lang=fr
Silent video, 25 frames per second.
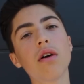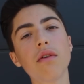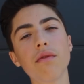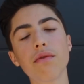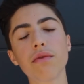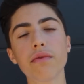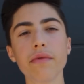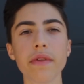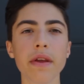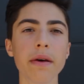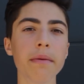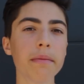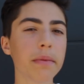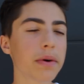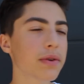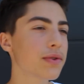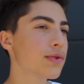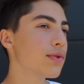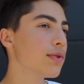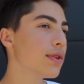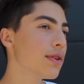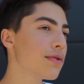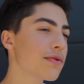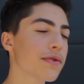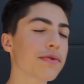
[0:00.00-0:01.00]
Quand vous venez
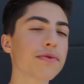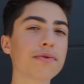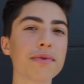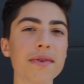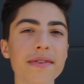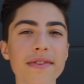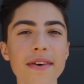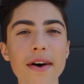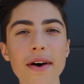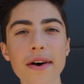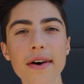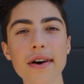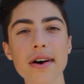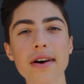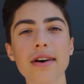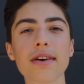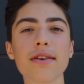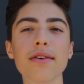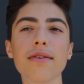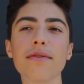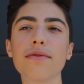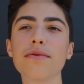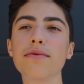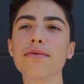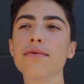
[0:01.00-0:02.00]
mentionner sur Twitter,
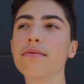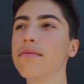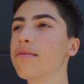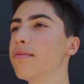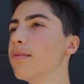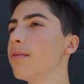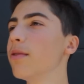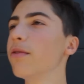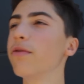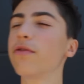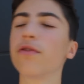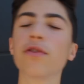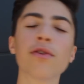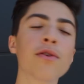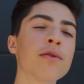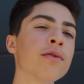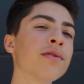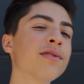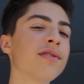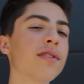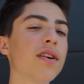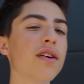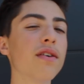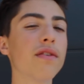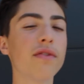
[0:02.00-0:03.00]
que vous, vos
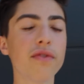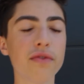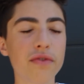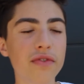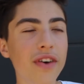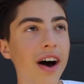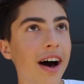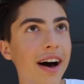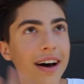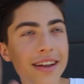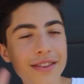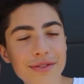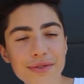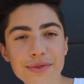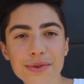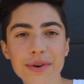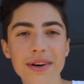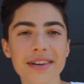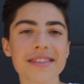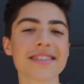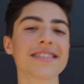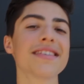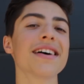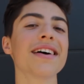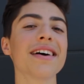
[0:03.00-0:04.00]
comptes euh, fans sur
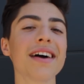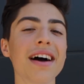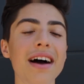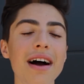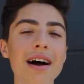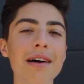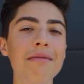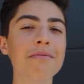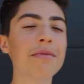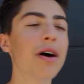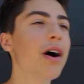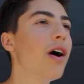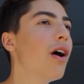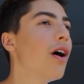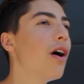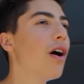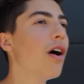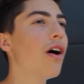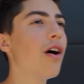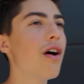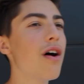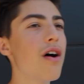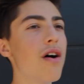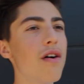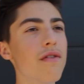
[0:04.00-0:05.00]
Instagram,
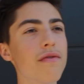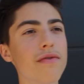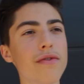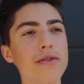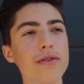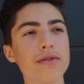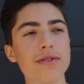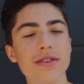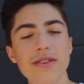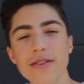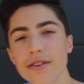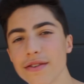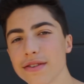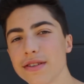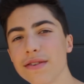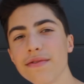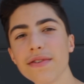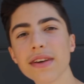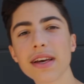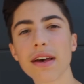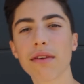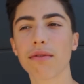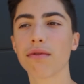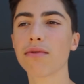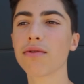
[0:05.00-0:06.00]
vos
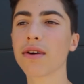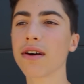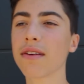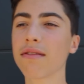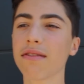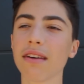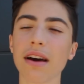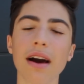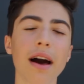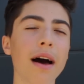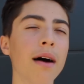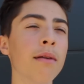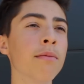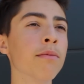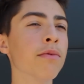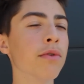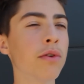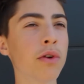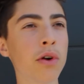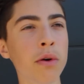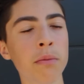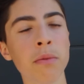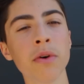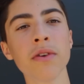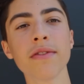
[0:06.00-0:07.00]
identifications sur Instagram, vos
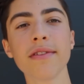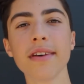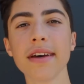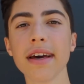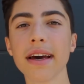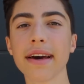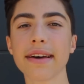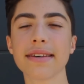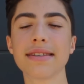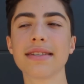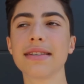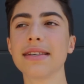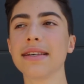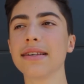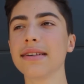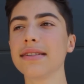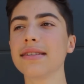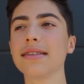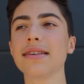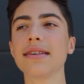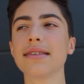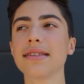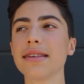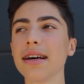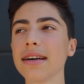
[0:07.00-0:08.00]
commentaires, et c'est
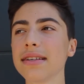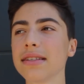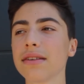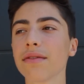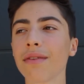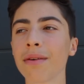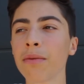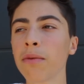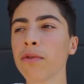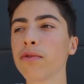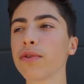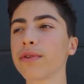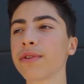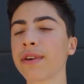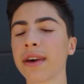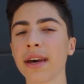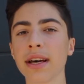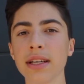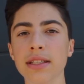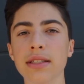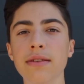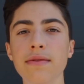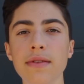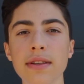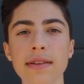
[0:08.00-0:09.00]
ça, c'est vraiment votre
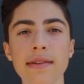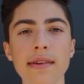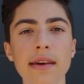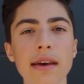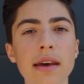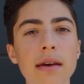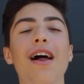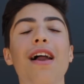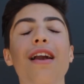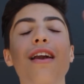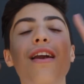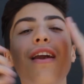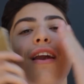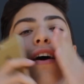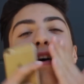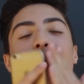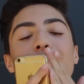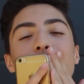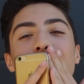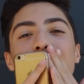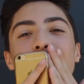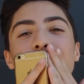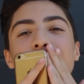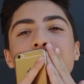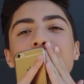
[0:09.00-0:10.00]
activité.
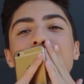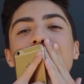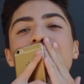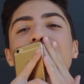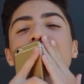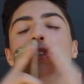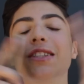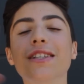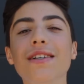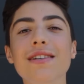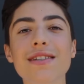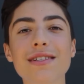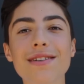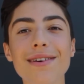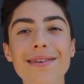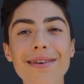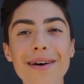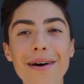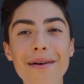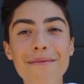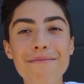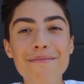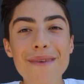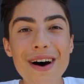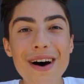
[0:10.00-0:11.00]
Love you, sans so